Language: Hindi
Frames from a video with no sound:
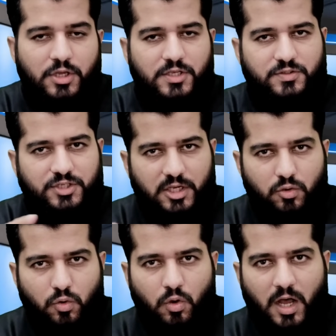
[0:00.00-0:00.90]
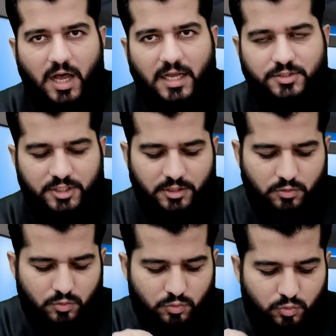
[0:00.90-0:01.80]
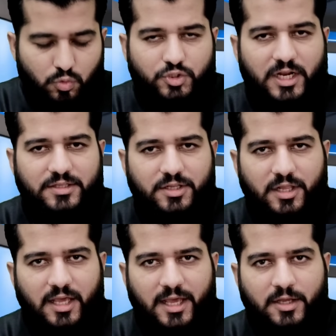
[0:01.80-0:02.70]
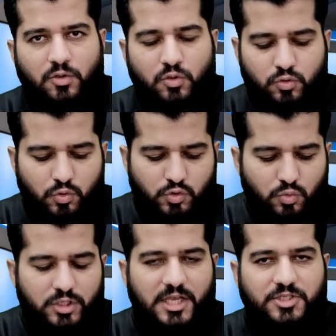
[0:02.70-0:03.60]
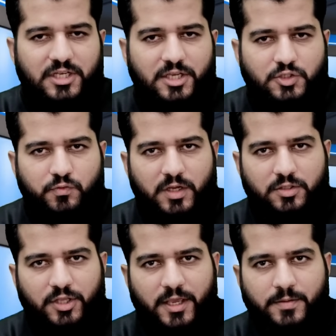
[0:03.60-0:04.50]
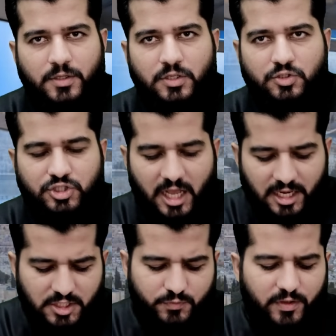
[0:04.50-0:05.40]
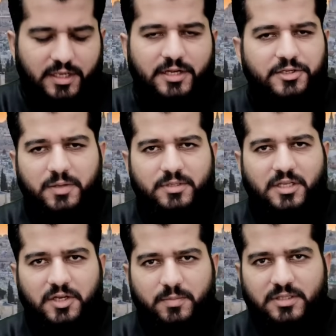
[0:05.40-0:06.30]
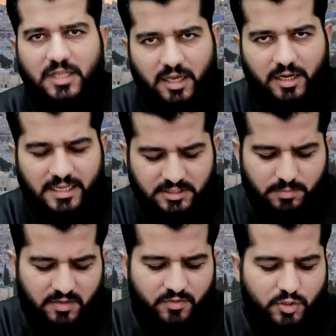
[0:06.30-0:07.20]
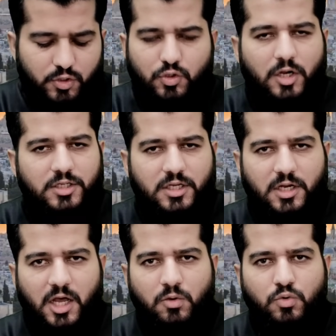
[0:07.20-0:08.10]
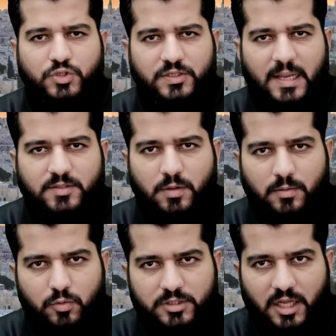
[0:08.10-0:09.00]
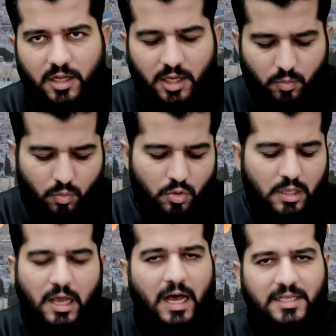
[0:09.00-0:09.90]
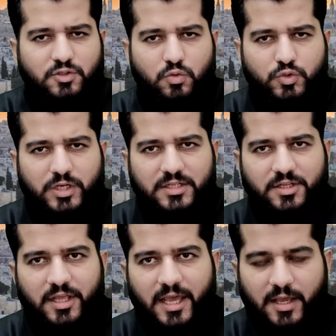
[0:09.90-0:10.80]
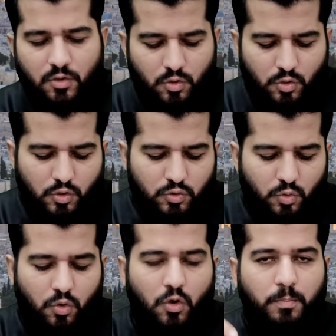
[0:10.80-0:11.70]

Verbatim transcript: इस जंग को आज दूसरा दिन है तो यूं ये जंग इस वक्त चालीसवें घंटे में तकरीबन दाखिल है जब मैं वीडियो रिकॉर्ड कर रहा हूं उस हिसाब से मैं आपको बता रहा हूं आज दूसरा दिन है तो